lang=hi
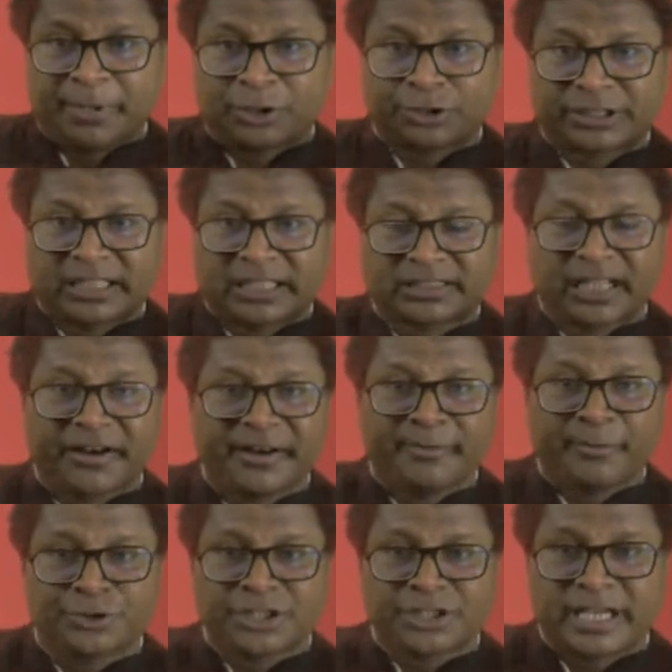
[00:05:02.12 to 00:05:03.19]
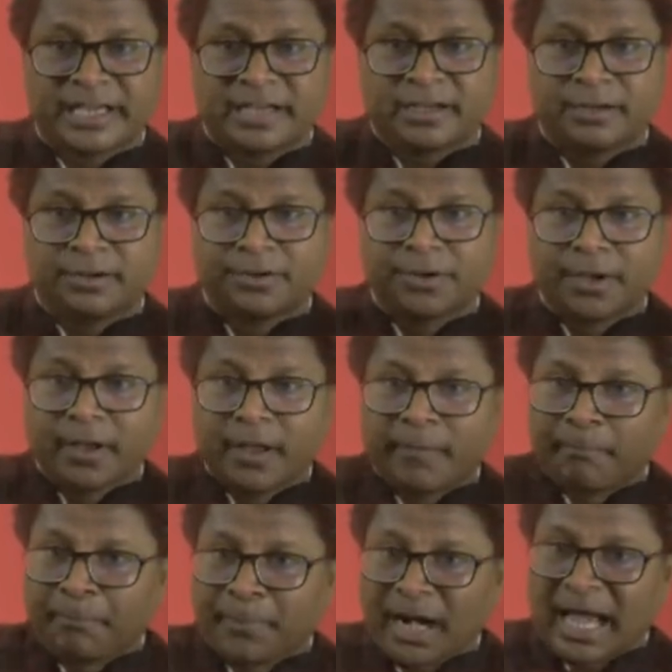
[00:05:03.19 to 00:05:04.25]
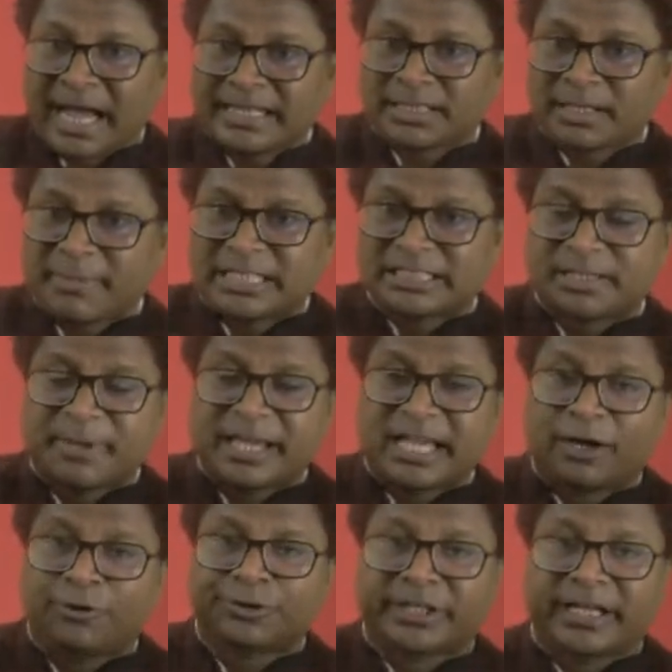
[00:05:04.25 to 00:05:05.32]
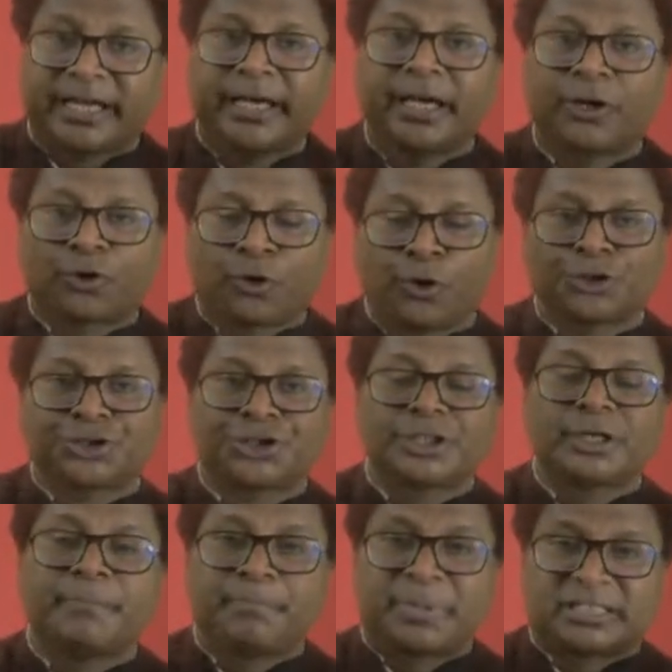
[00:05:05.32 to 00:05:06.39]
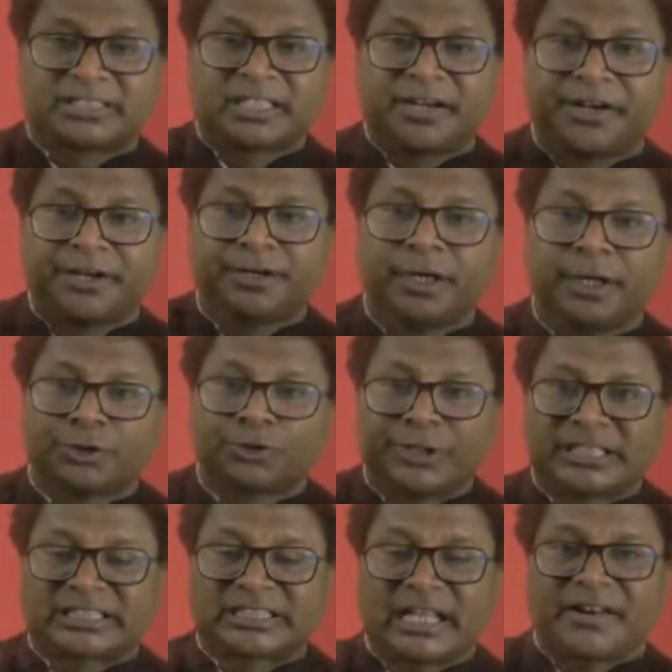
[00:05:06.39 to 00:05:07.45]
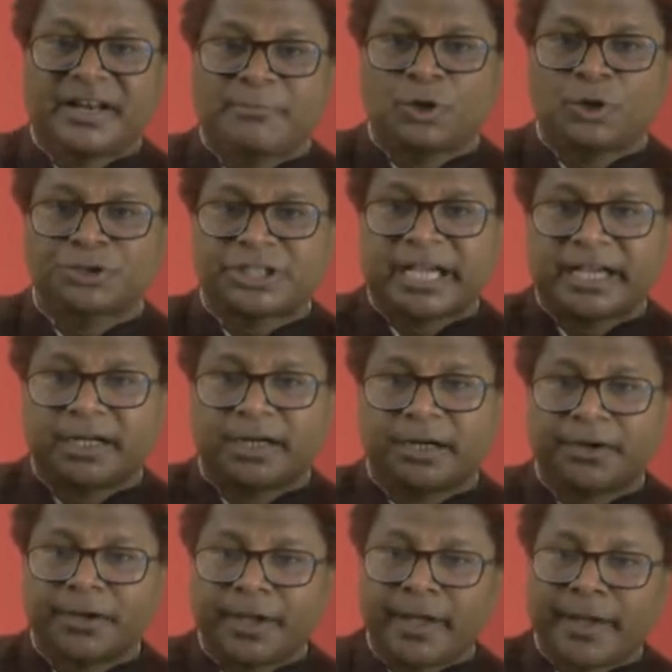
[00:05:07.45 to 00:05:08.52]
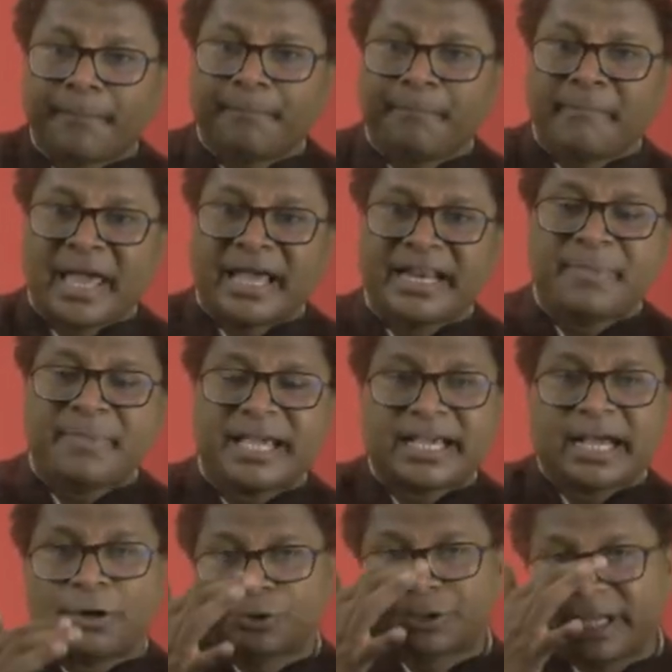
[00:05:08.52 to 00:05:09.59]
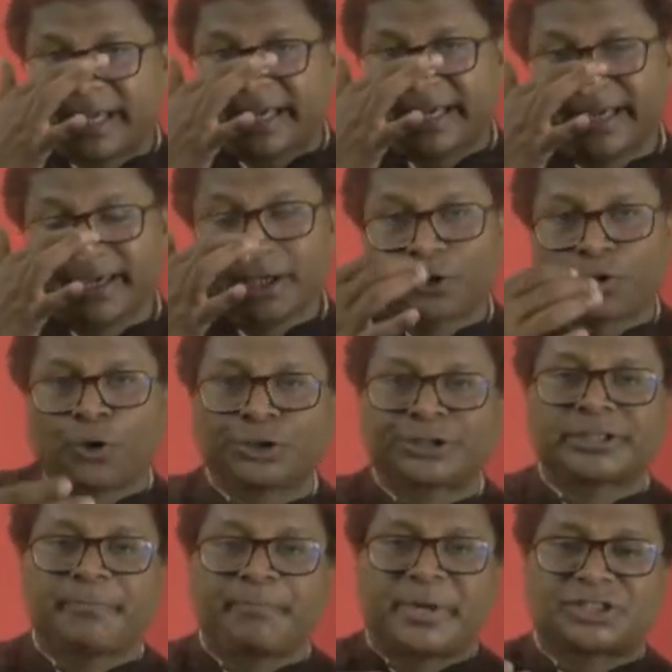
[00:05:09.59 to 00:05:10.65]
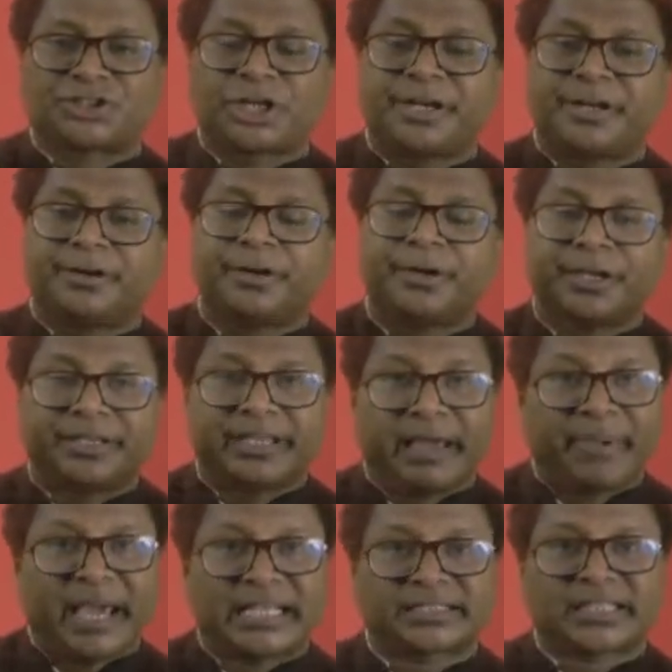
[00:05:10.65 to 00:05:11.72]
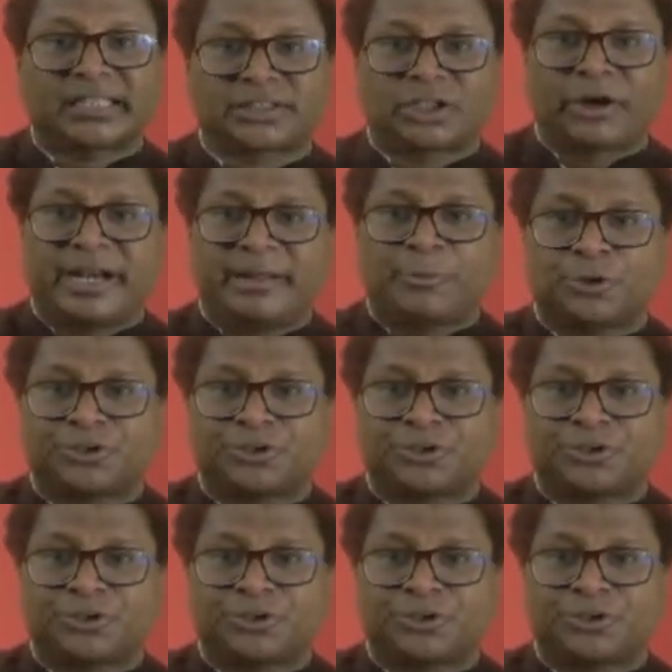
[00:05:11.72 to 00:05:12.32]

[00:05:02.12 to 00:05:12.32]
तो इसका सननिम हो जाएगा ब्लाइथ मीन्स भी क्या होता है खुश प्रसन्न तो ये सननिम हो जाएगा मेरी भी क्या होता है खुश प्रसन्न ये भी इसका सननिम हो